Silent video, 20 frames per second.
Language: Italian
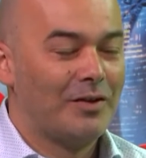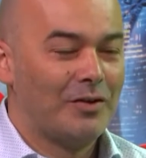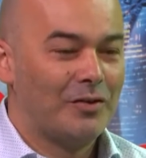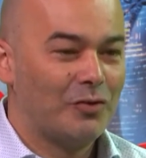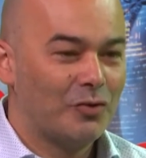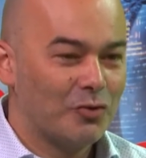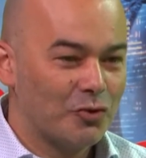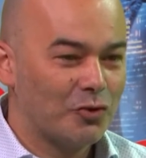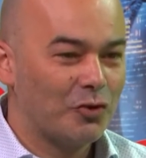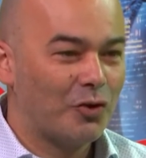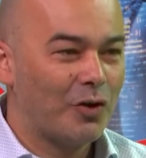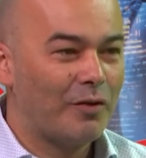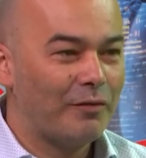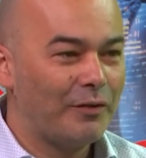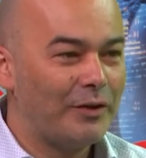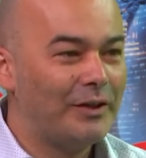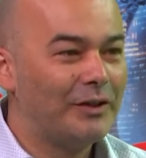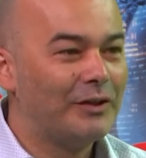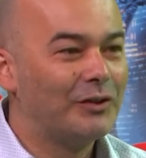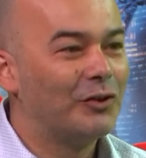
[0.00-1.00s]
non solo ha
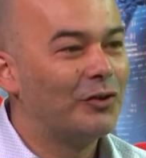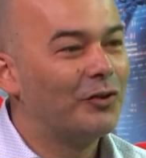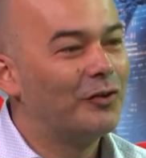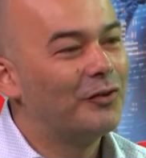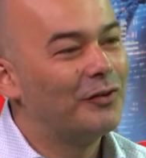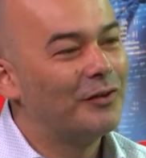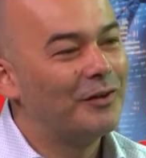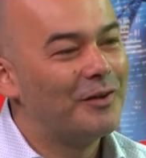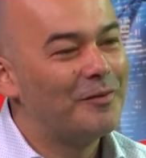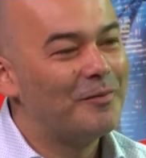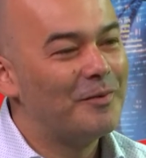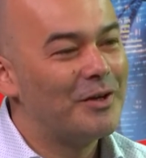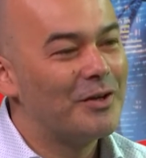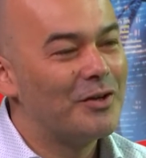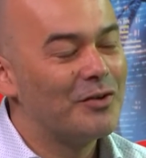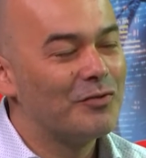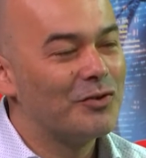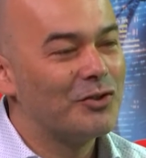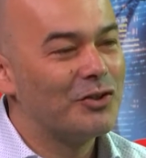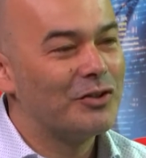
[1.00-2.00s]
vinto nel
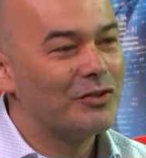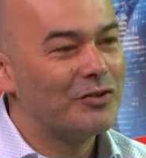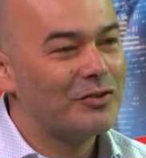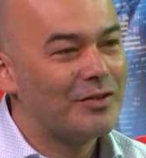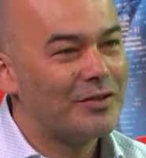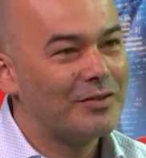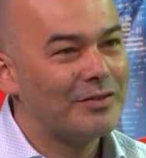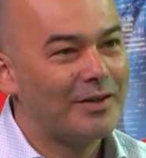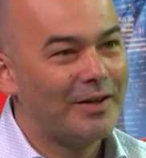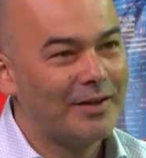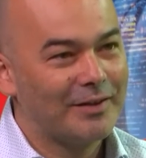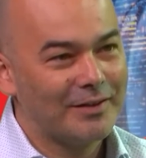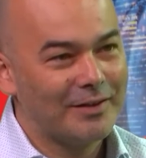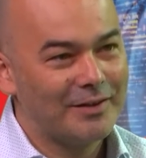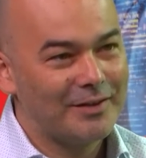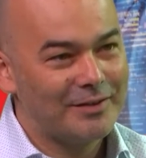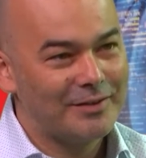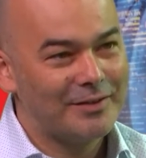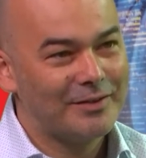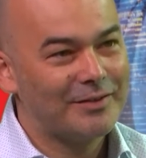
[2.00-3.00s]
1960
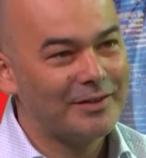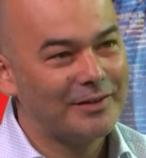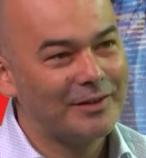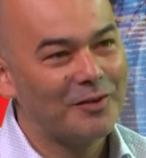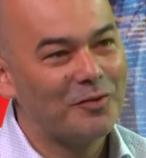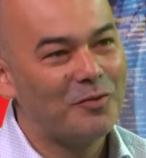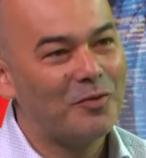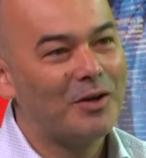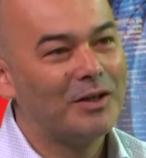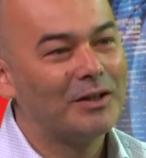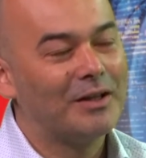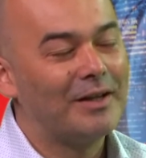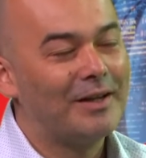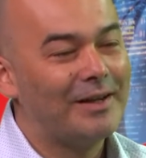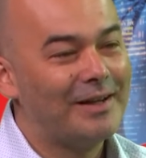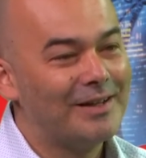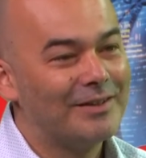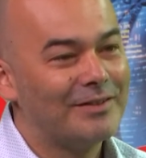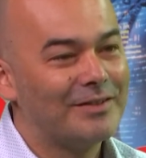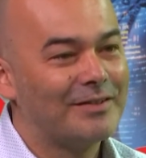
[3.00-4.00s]
nel 64, e
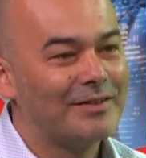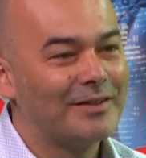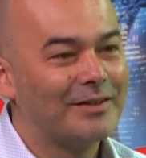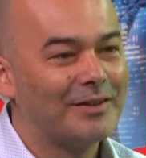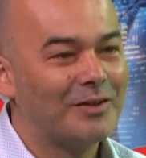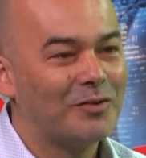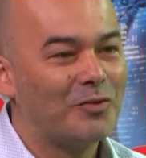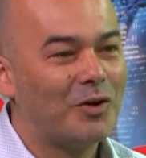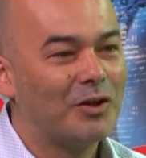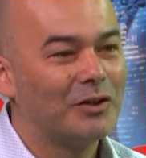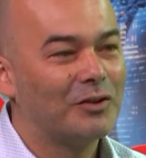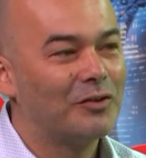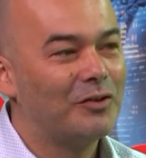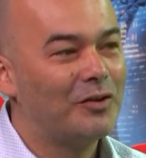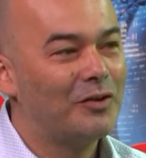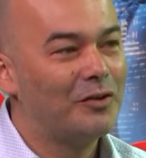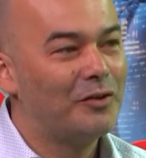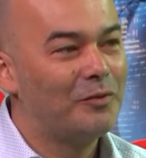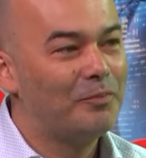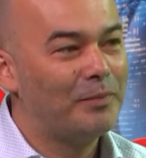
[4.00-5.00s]
nel 64 le
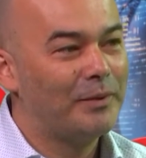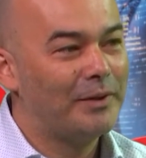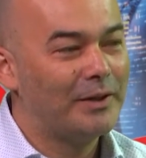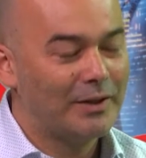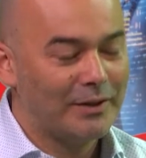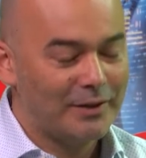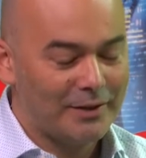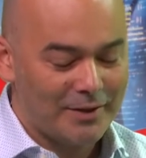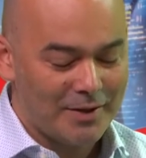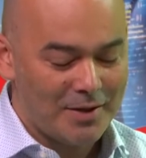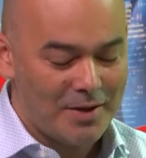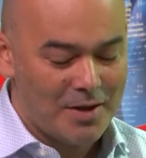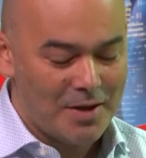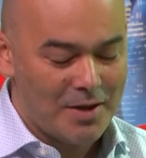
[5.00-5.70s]
Olimpiadi